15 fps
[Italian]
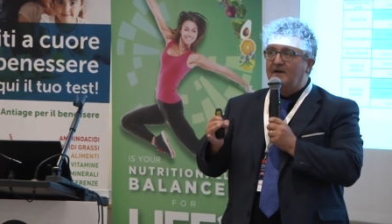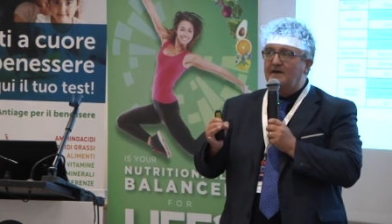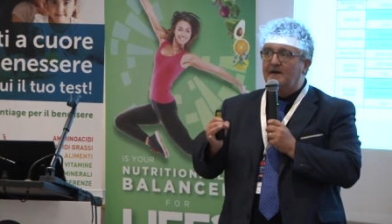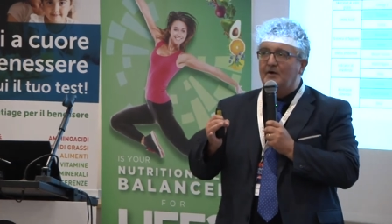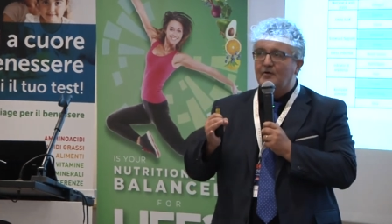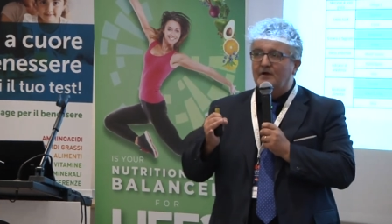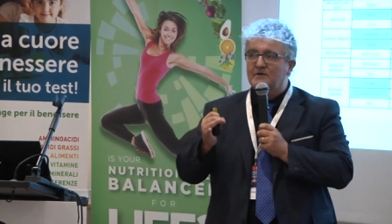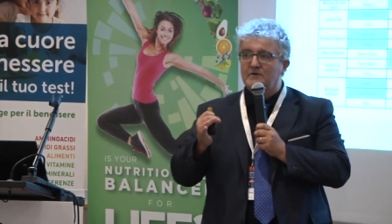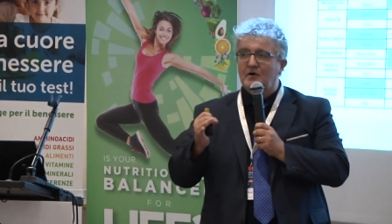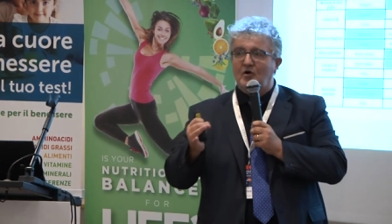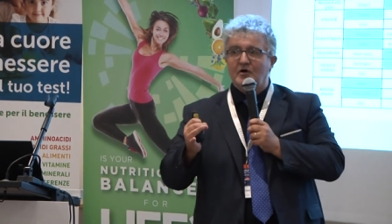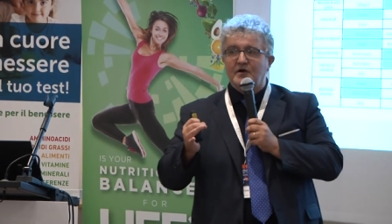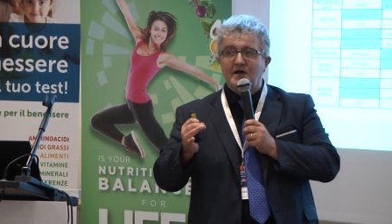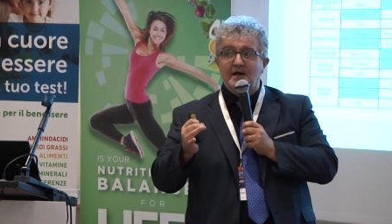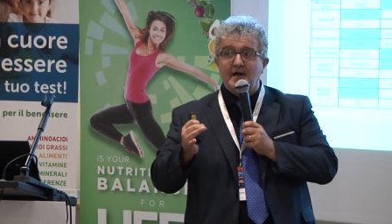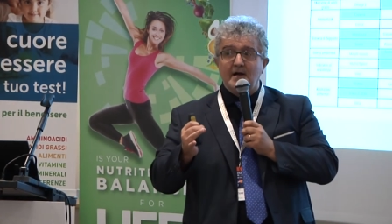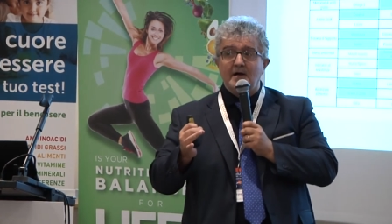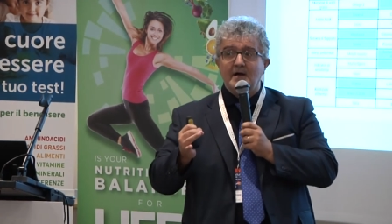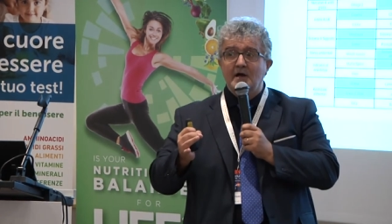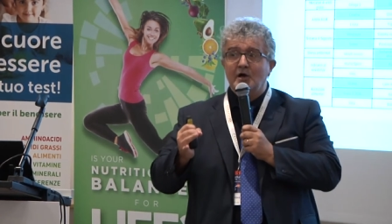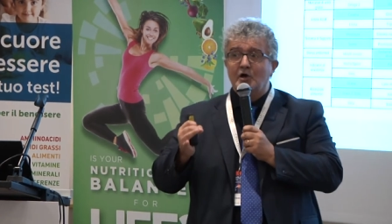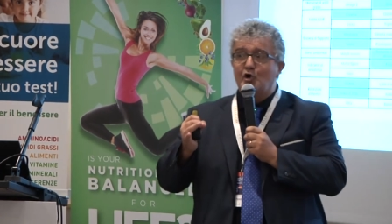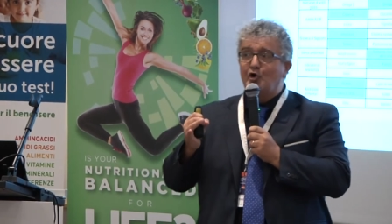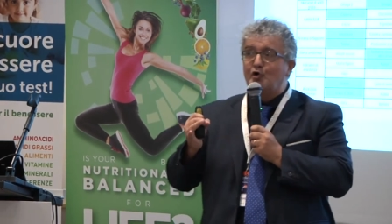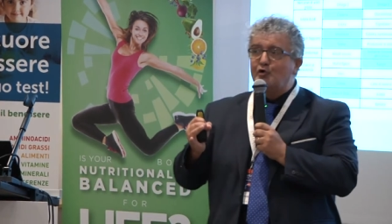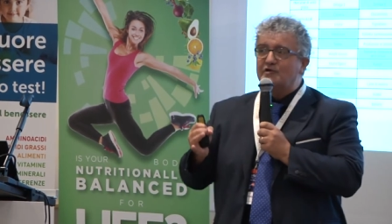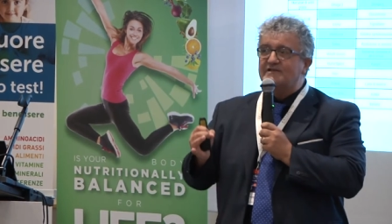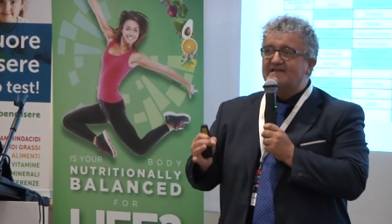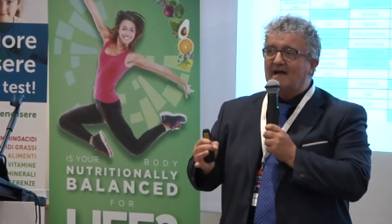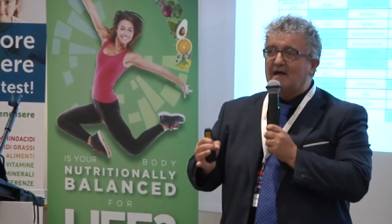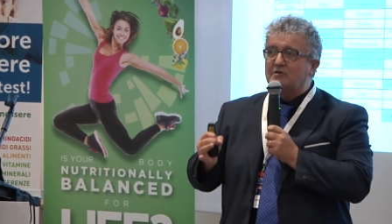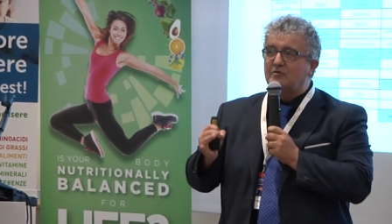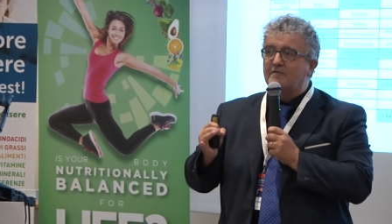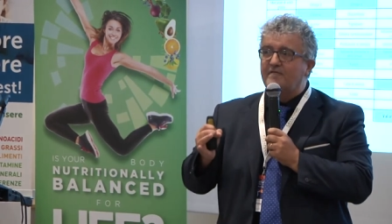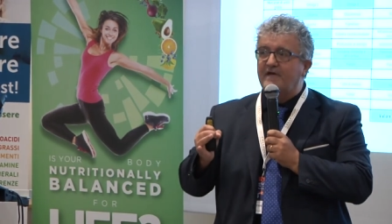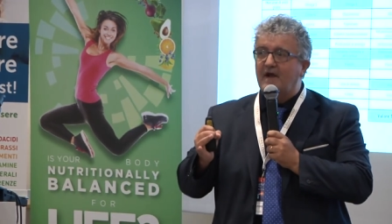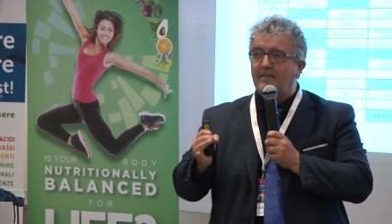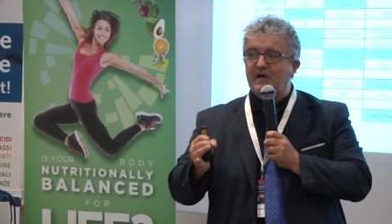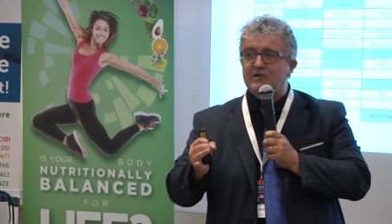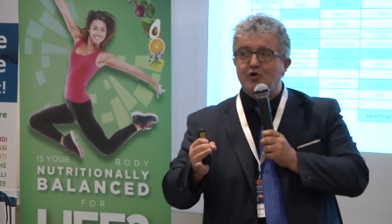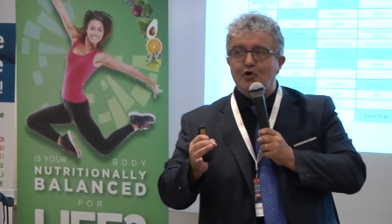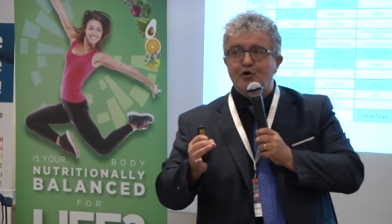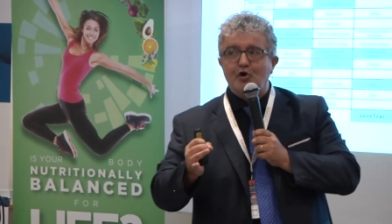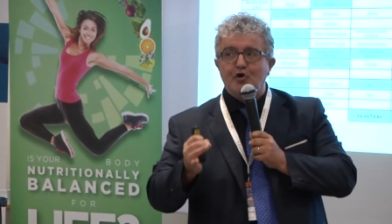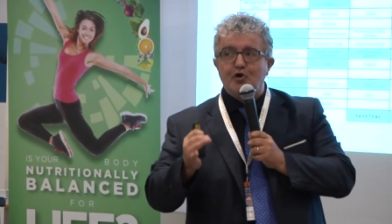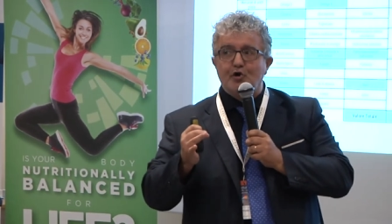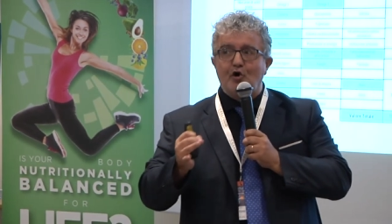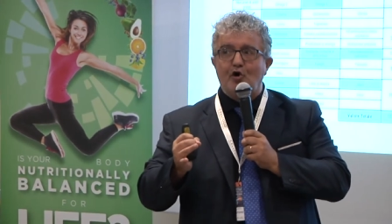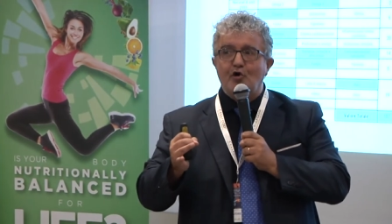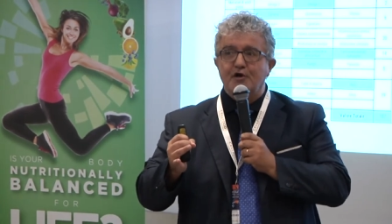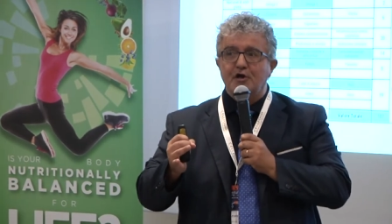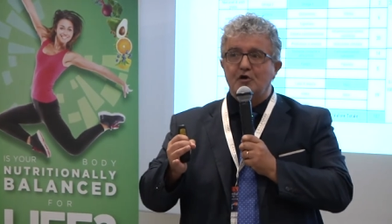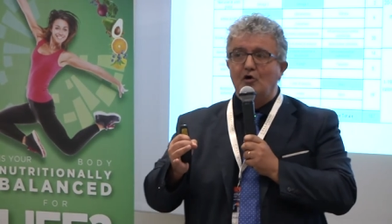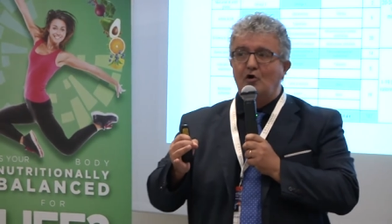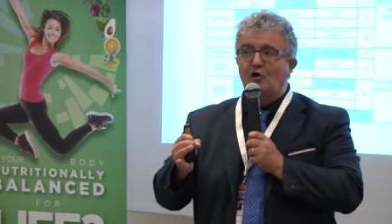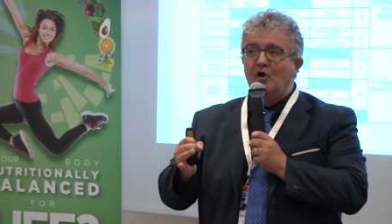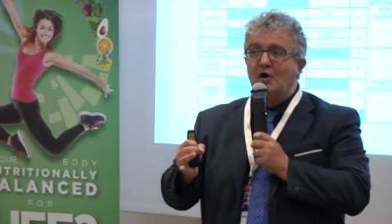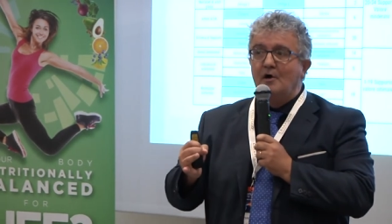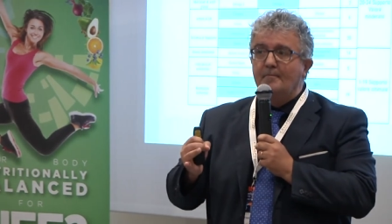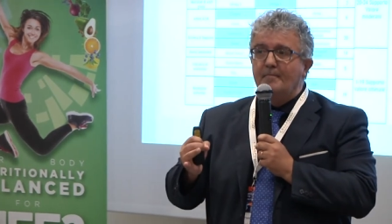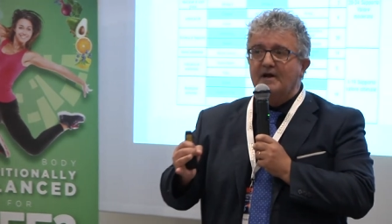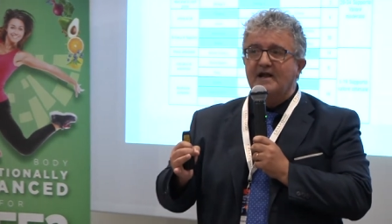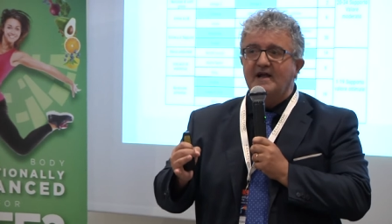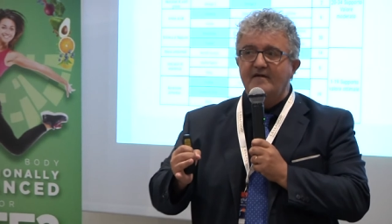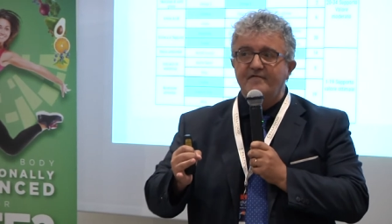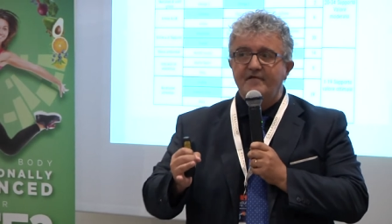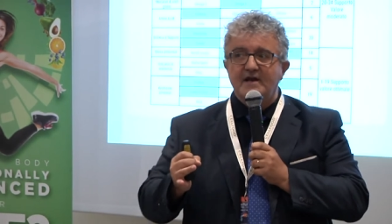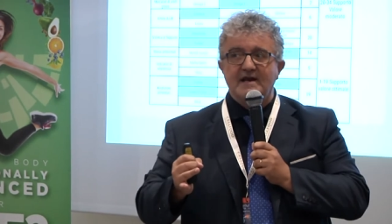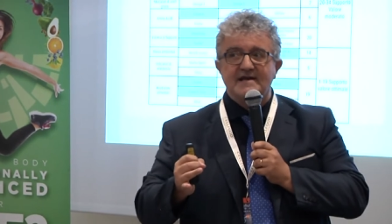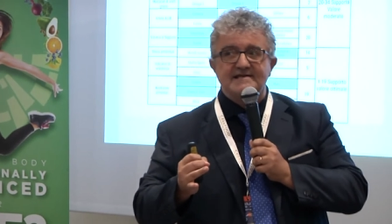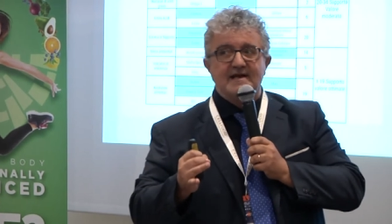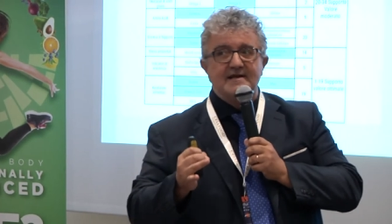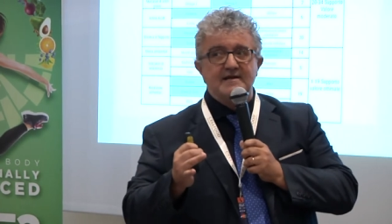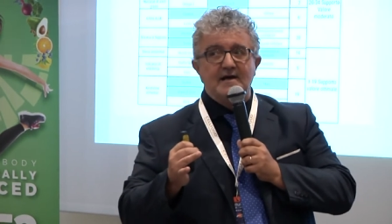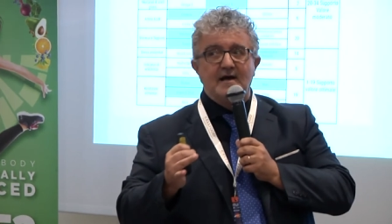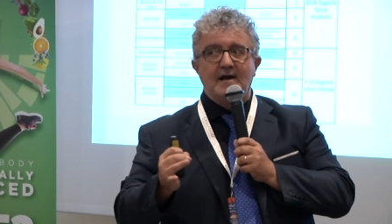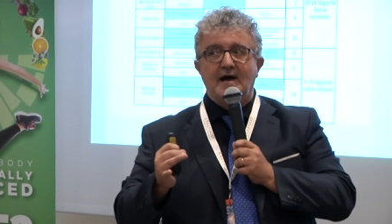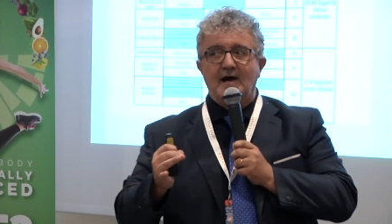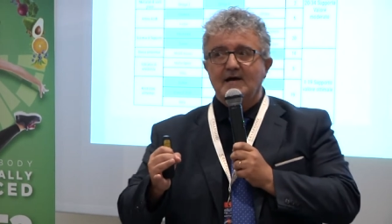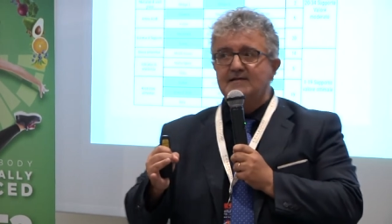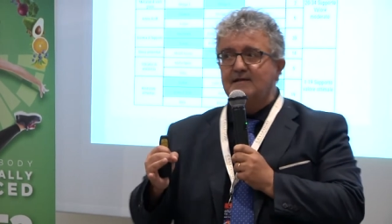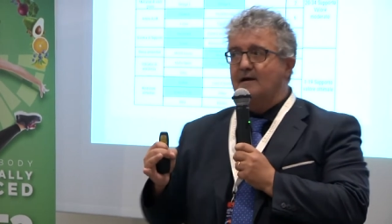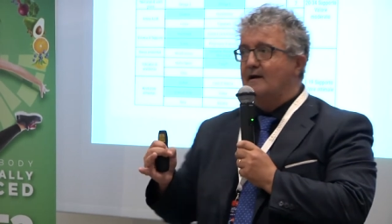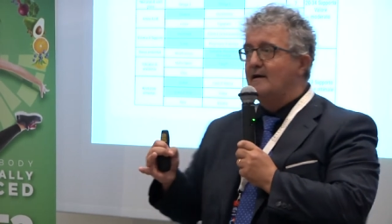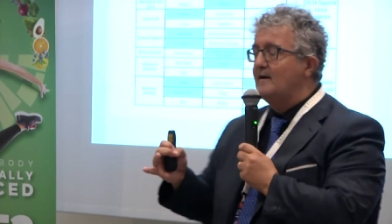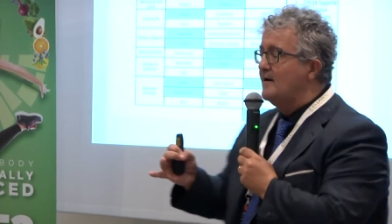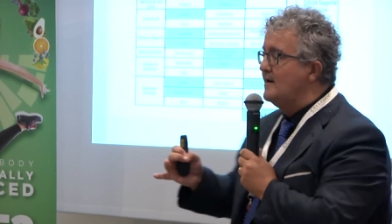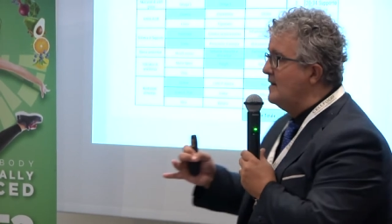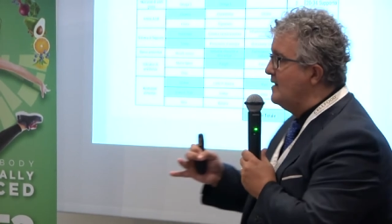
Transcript: e neuroendocrina con uno stato infiammatorio cronico perché viene segnalata,